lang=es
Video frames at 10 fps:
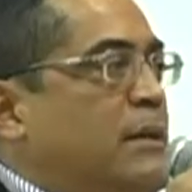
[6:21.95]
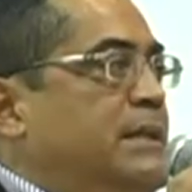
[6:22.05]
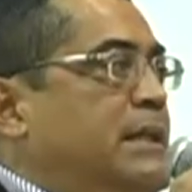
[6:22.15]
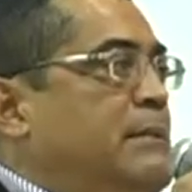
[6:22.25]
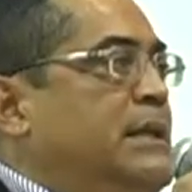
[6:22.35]

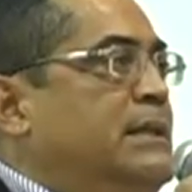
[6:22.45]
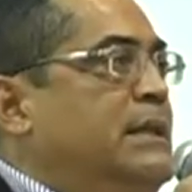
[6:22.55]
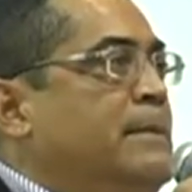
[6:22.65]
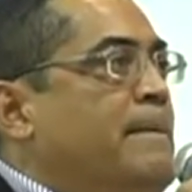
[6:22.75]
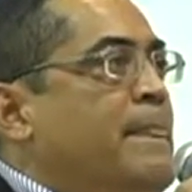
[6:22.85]
Israelito
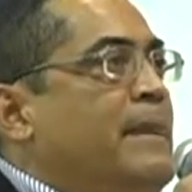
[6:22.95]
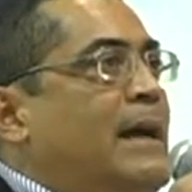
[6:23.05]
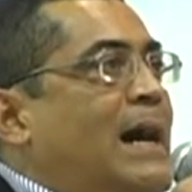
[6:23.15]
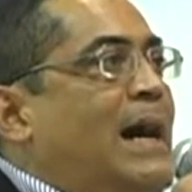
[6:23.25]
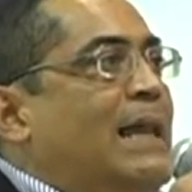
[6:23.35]
Londoño
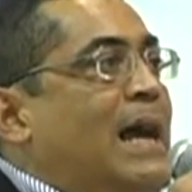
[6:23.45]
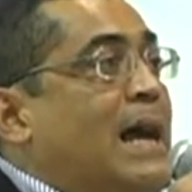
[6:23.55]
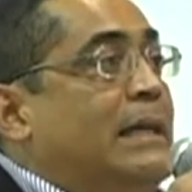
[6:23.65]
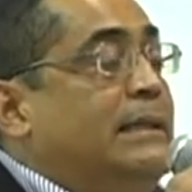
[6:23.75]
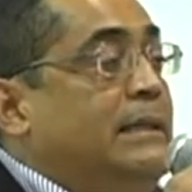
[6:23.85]

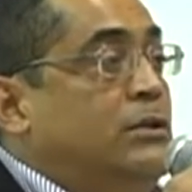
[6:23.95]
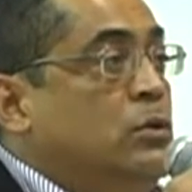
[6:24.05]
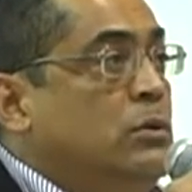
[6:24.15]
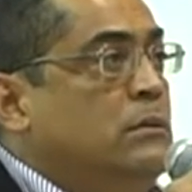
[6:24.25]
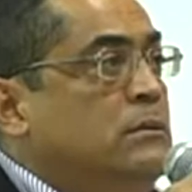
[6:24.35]
le
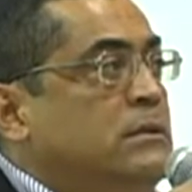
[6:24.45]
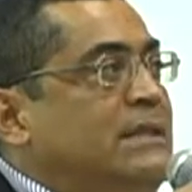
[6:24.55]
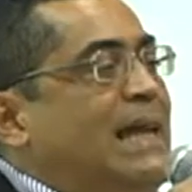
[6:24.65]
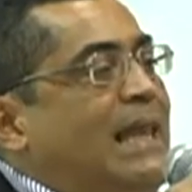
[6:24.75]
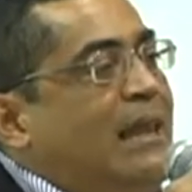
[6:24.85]
preguntaron
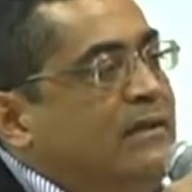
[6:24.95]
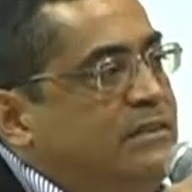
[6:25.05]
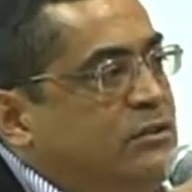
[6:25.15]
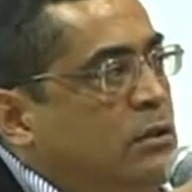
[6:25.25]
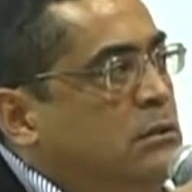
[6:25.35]

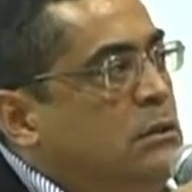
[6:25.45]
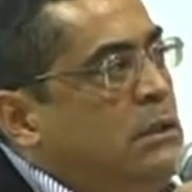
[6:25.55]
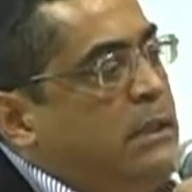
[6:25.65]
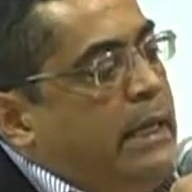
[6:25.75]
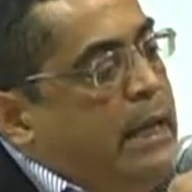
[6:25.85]

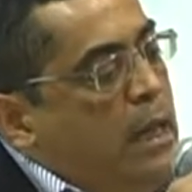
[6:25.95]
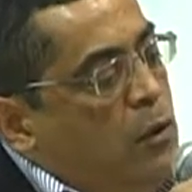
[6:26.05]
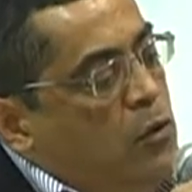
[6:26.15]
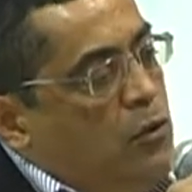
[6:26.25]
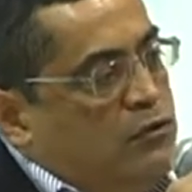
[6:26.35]
sobre
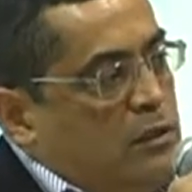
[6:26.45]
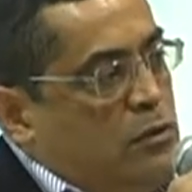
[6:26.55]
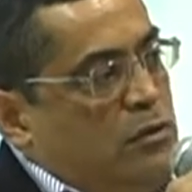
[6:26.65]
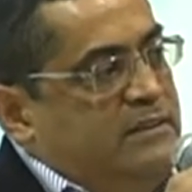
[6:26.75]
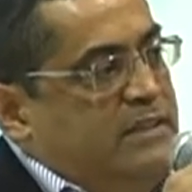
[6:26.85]
el
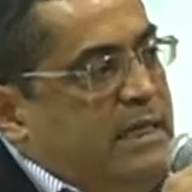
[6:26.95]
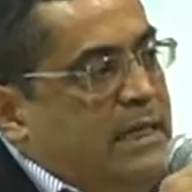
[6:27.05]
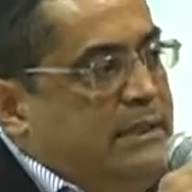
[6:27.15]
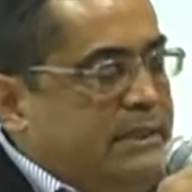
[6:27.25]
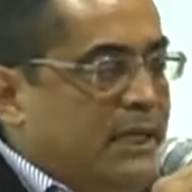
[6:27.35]
tema
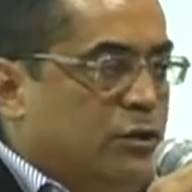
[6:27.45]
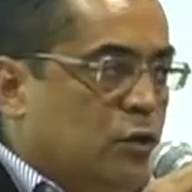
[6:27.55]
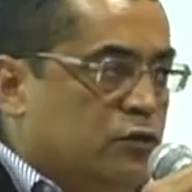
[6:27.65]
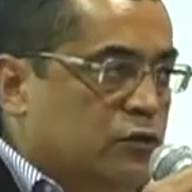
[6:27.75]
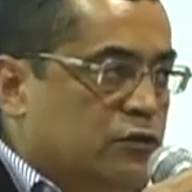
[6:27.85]
de
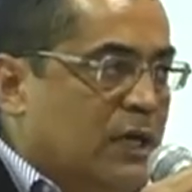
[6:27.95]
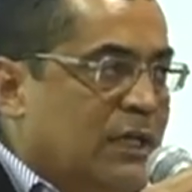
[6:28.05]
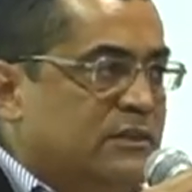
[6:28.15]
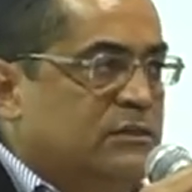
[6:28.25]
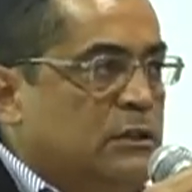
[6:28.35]

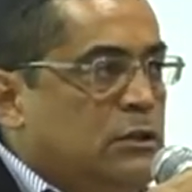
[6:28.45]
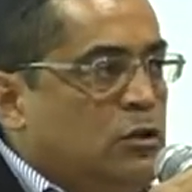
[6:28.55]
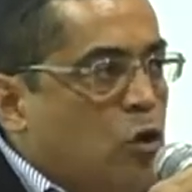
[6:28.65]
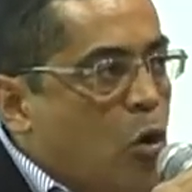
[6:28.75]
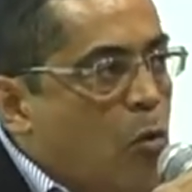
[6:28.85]

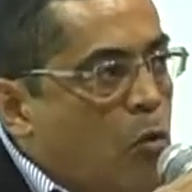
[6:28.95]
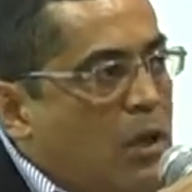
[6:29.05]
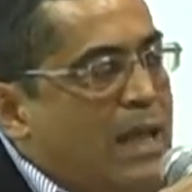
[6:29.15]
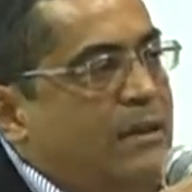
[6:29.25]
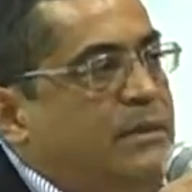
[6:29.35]
un tema
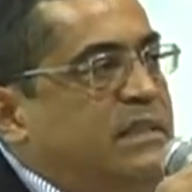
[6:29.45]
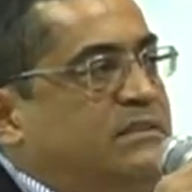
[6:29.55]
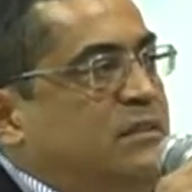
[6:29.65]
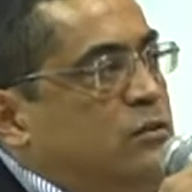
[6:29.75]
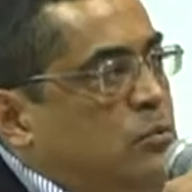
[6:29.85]
que no se
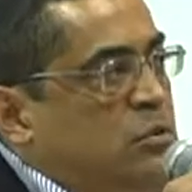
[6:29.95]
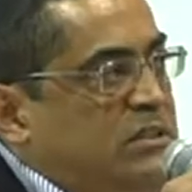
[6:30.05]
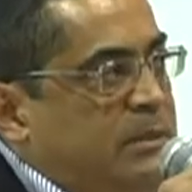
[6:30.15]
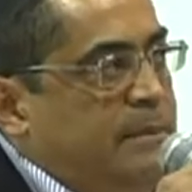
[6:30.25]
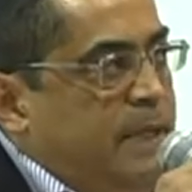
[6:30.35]
cumplió, el
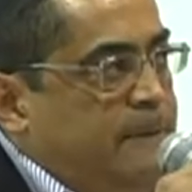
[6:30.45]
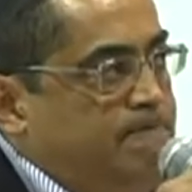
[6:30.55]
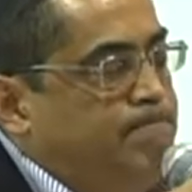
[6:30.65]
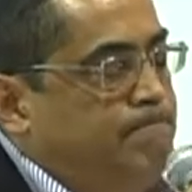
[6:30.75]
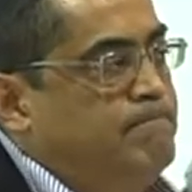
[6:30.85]

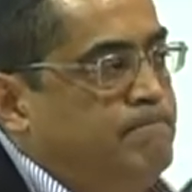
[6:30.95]
30%